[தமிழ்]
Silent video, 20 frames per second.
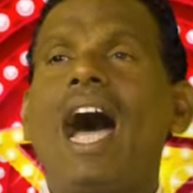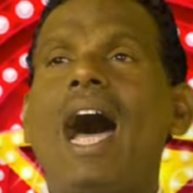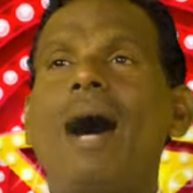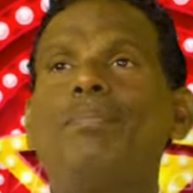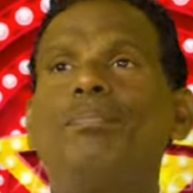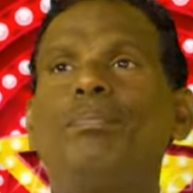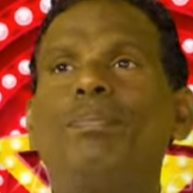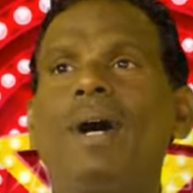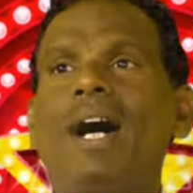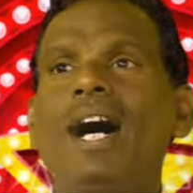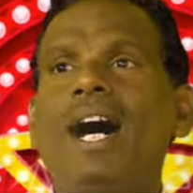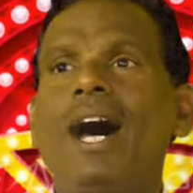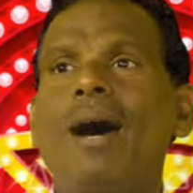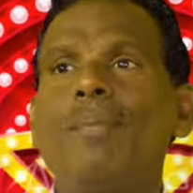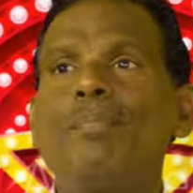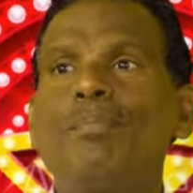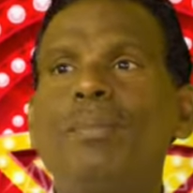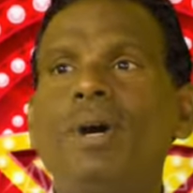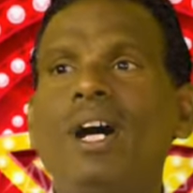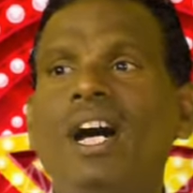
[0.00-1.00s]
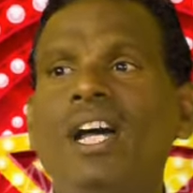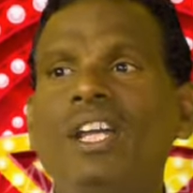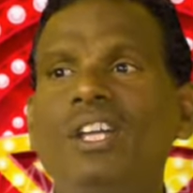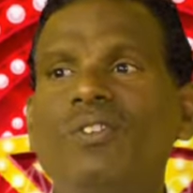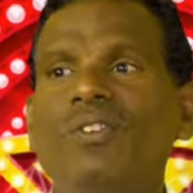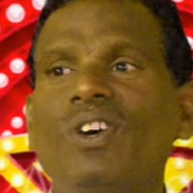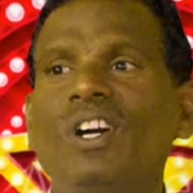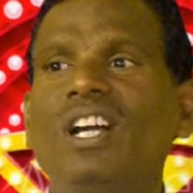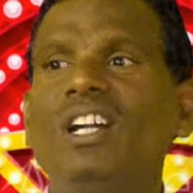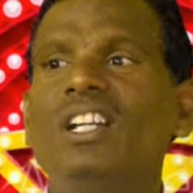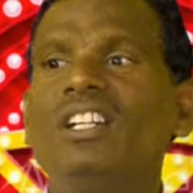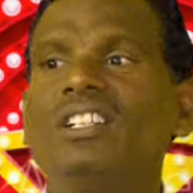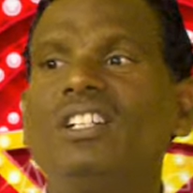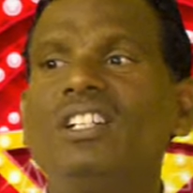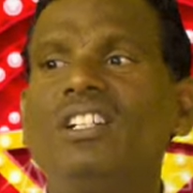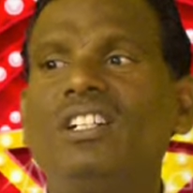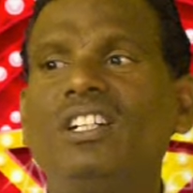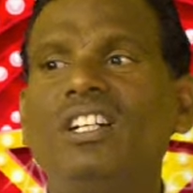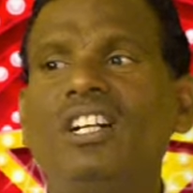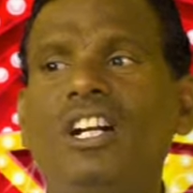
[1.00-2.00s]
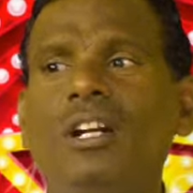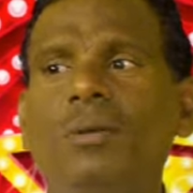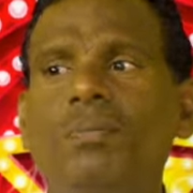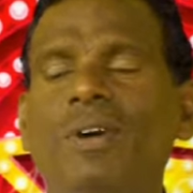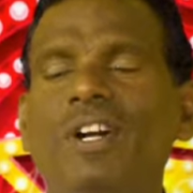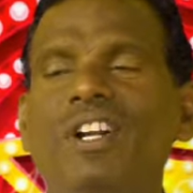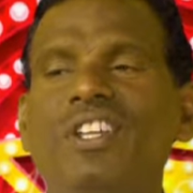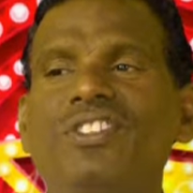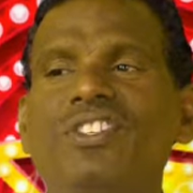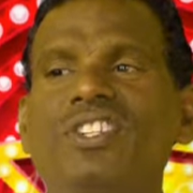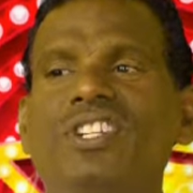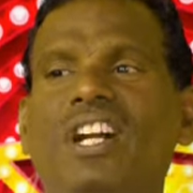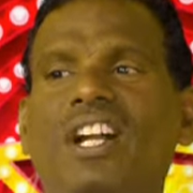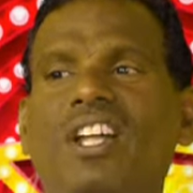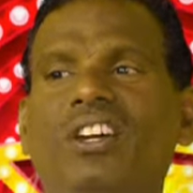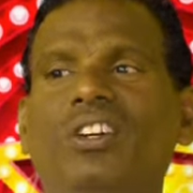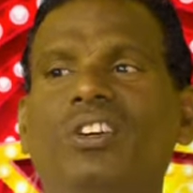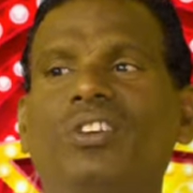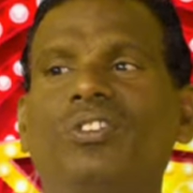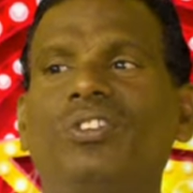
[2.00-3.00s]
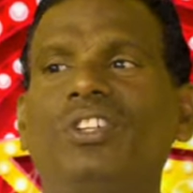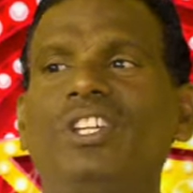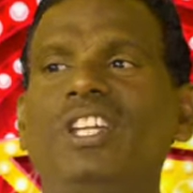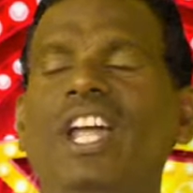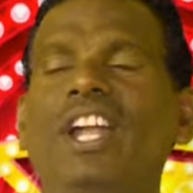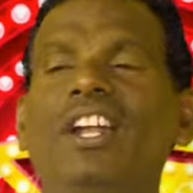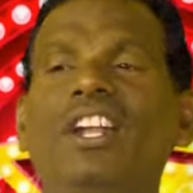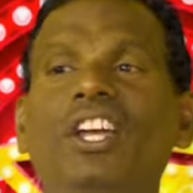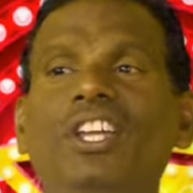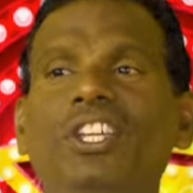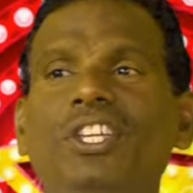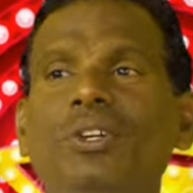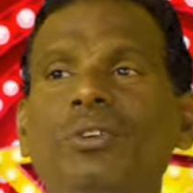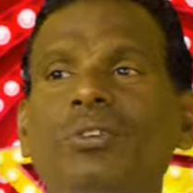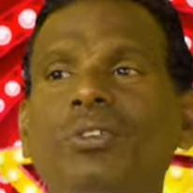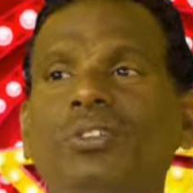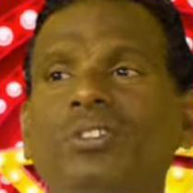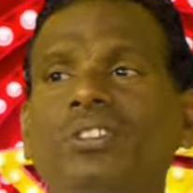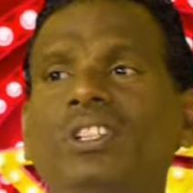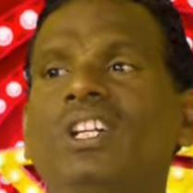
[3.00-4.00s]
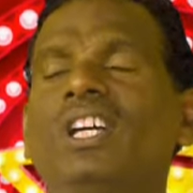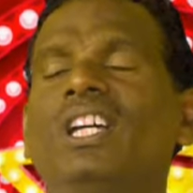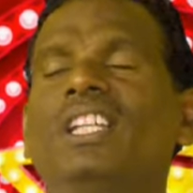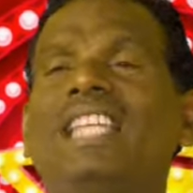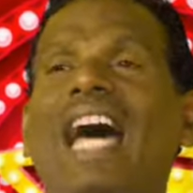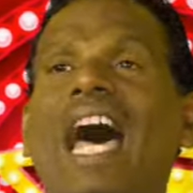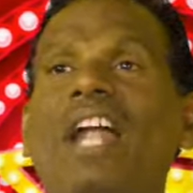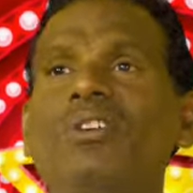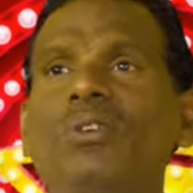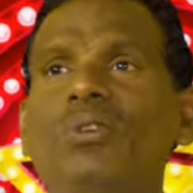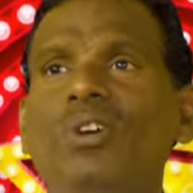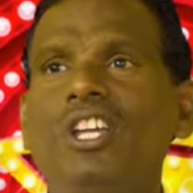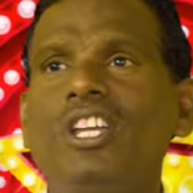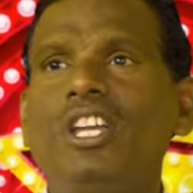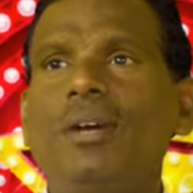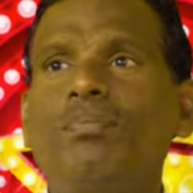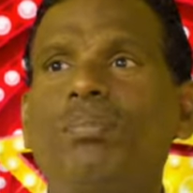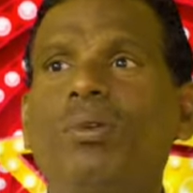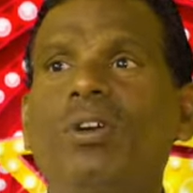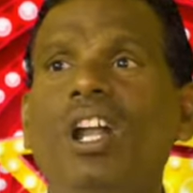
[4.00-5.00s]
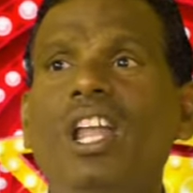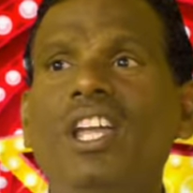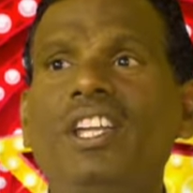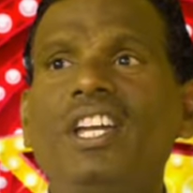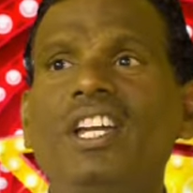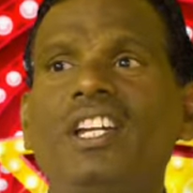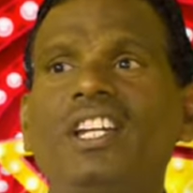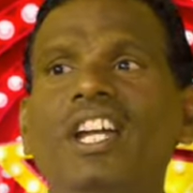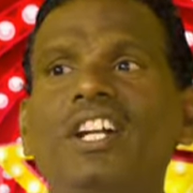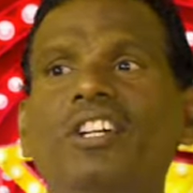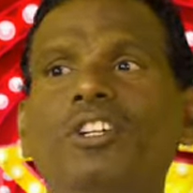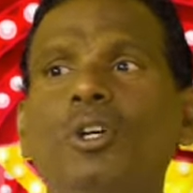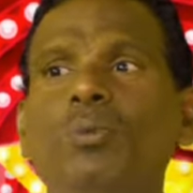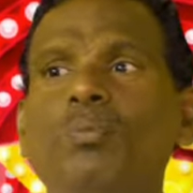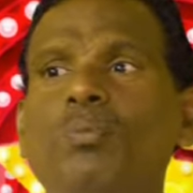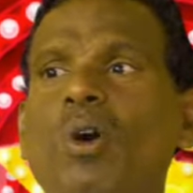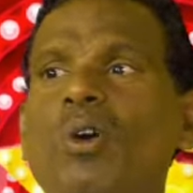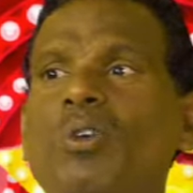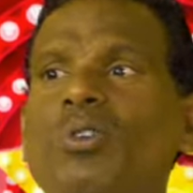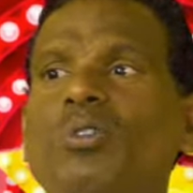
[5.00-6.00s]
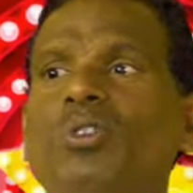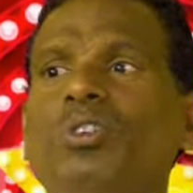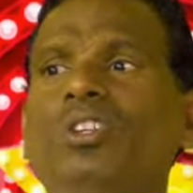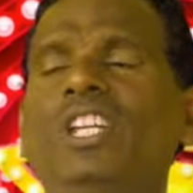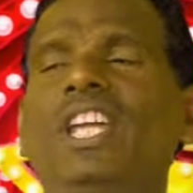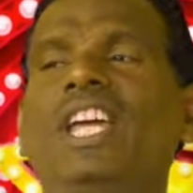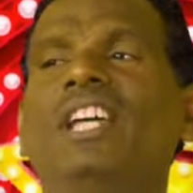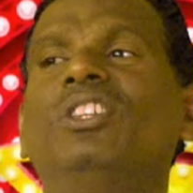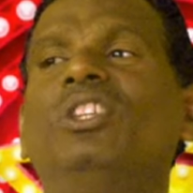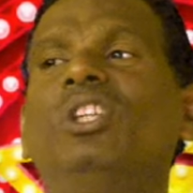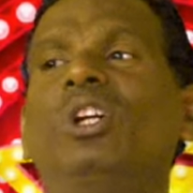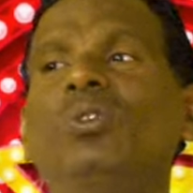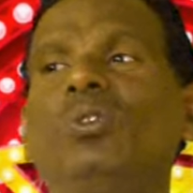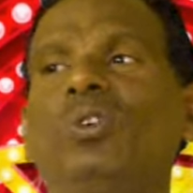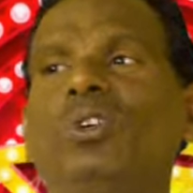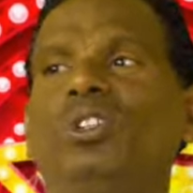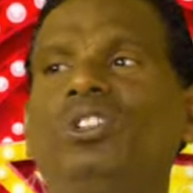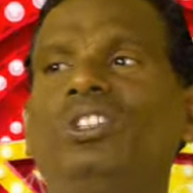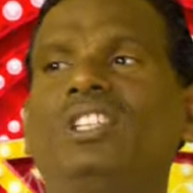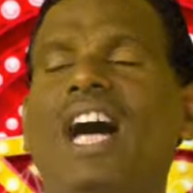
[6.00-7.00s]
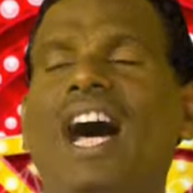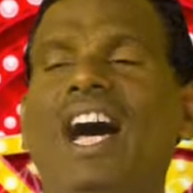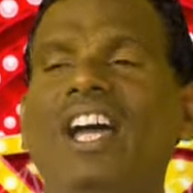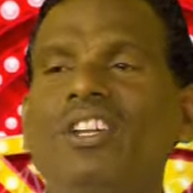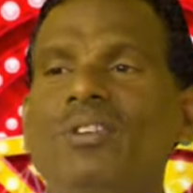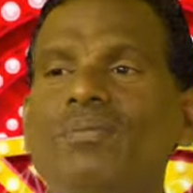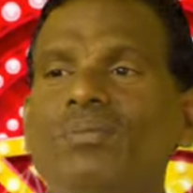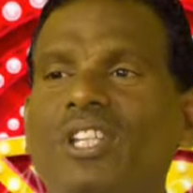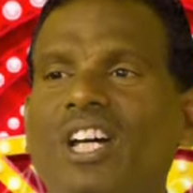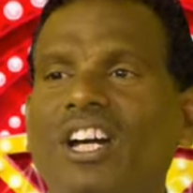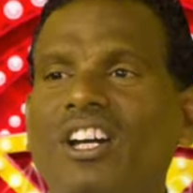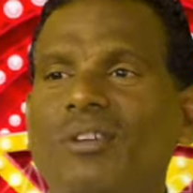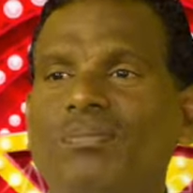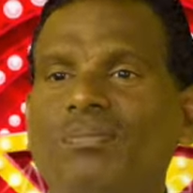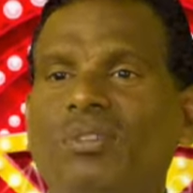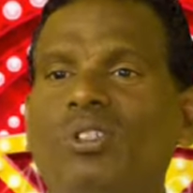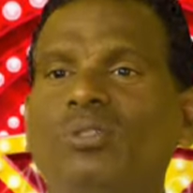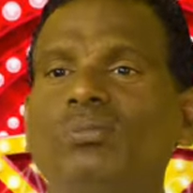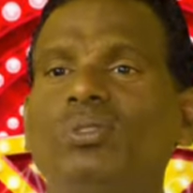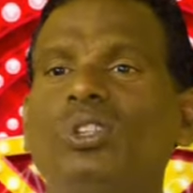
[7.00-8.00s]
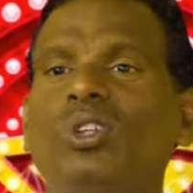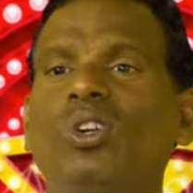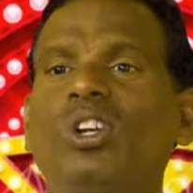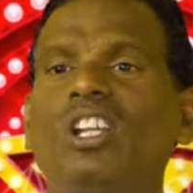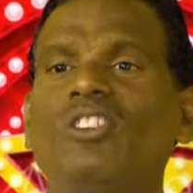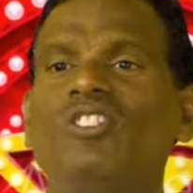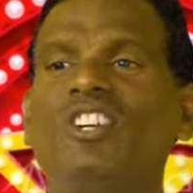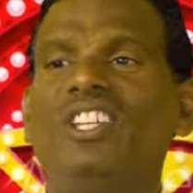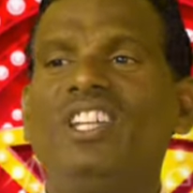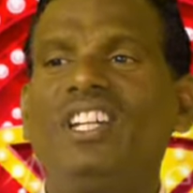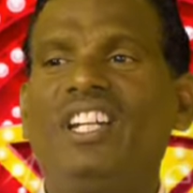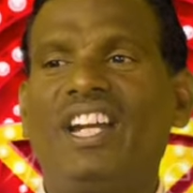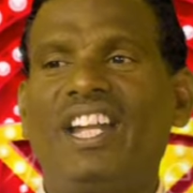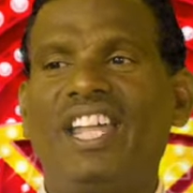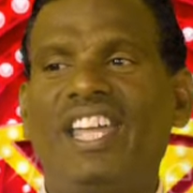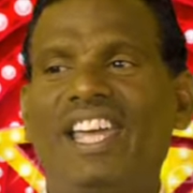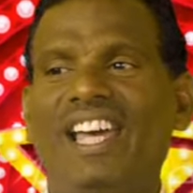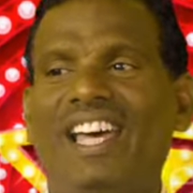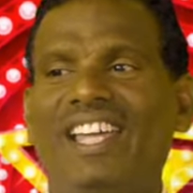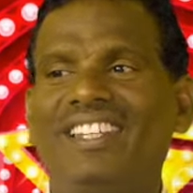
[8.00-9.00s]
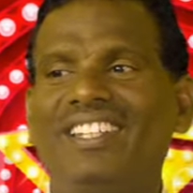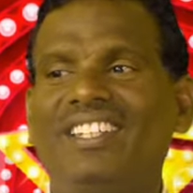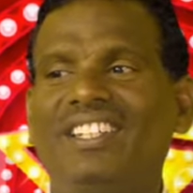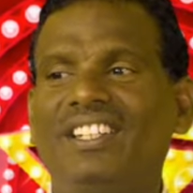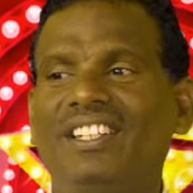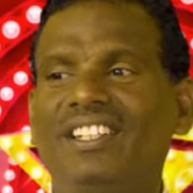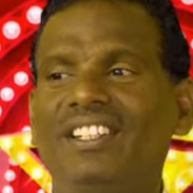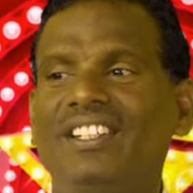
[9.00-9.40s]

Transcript: அப்பா அம்மா இவங்களுக்கு கீழ்ப்படிஞ்சு நடக்கணும் என்னைக்கும் தன்னுடைய பிள்ளைங்க கெட்டு போகணும்னு எந்த ஒரு தாயும் தகப்பனும் சொல்லுவது கிடையாது